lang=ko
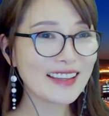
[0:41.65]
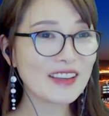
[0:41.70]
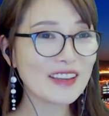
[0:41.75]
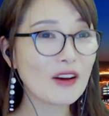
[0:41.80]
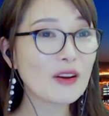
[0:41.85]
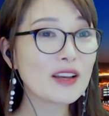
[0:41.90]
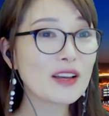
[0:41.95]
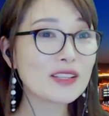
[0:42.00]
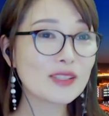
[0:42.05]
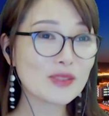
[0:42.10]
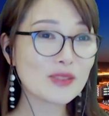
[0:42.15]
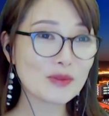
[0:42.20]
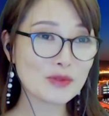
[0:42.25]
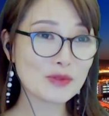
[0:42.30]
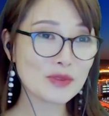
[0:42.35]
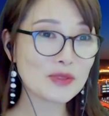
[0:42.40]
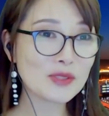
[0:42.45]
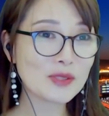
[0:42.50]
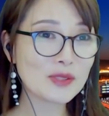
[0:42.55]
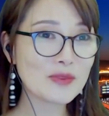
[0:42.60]
여기에서 좀
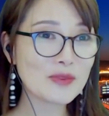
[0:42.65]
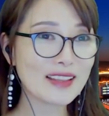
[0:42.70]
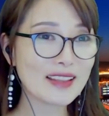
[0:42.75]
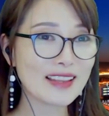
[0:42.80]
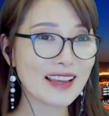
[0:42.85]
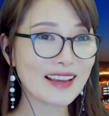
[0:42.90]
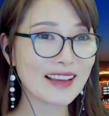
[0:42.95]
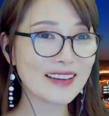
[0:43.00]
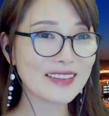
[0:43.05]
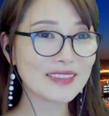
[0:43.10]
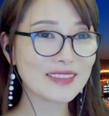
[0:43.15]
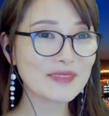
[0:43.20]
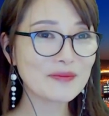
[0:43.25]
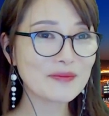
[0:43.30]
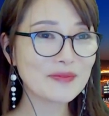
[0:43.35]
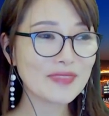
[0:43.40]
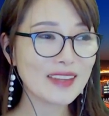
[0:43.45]
주춤했네요.